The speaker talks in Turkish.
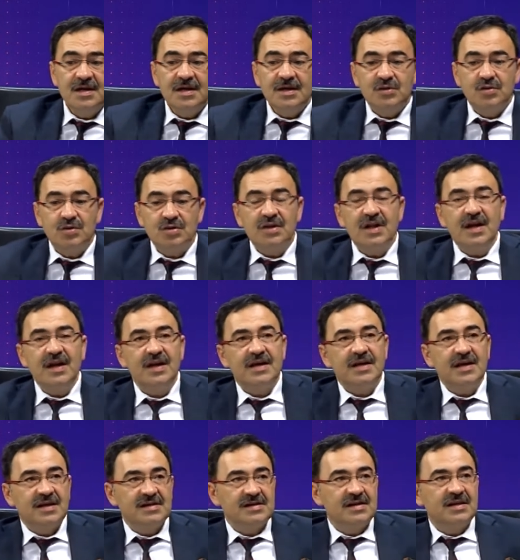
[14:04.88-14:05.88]
Türklerle
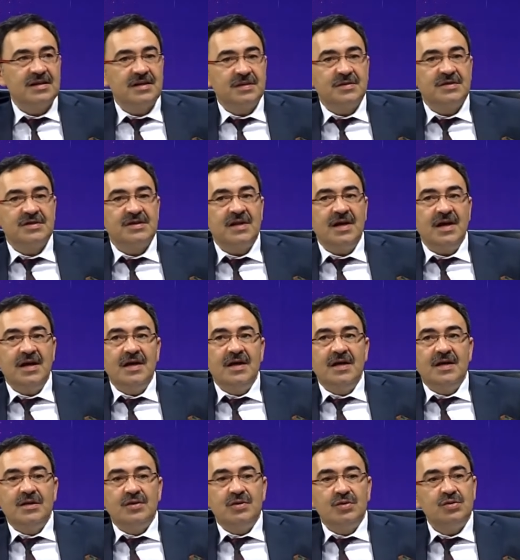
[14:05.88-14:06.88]
kıyasladığımızda
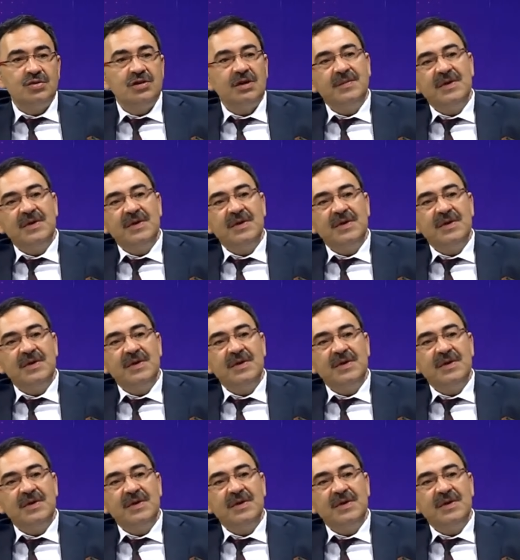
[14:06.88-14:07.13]
yüzde